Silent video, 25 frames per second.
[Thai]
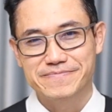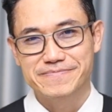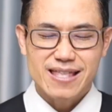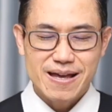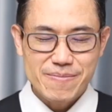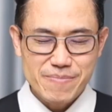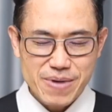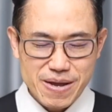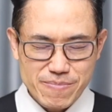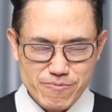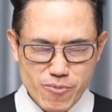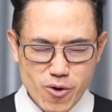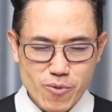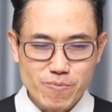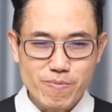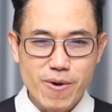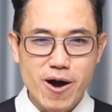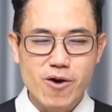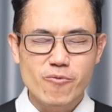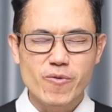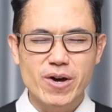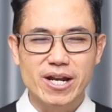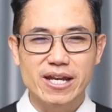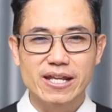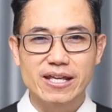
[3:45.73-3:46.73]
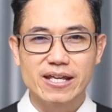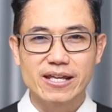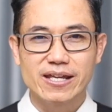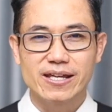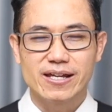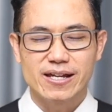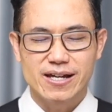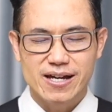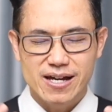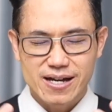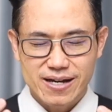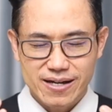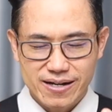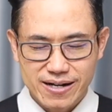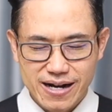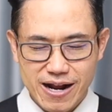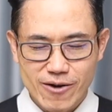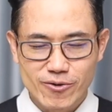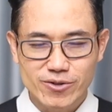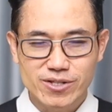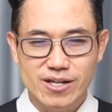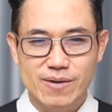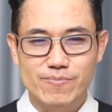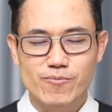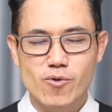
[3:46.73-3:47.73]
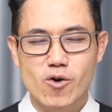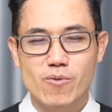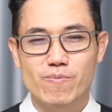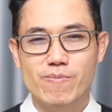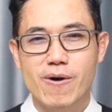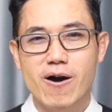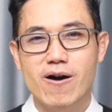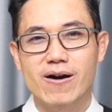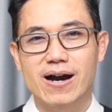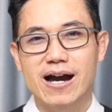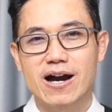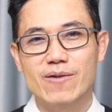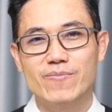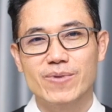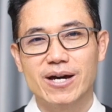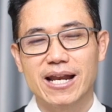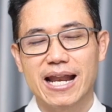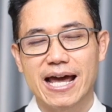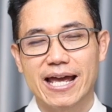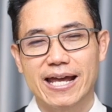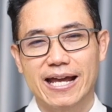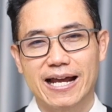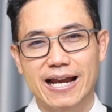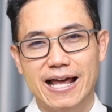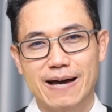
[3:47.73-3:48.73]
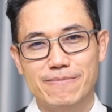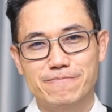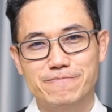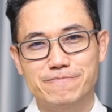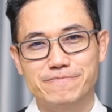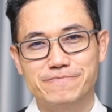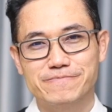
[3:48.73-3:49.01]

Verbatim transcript: ถ้าไม่ปกป้องวันนี้เราจะปกป้องเขาเมื่อไหร่ครับ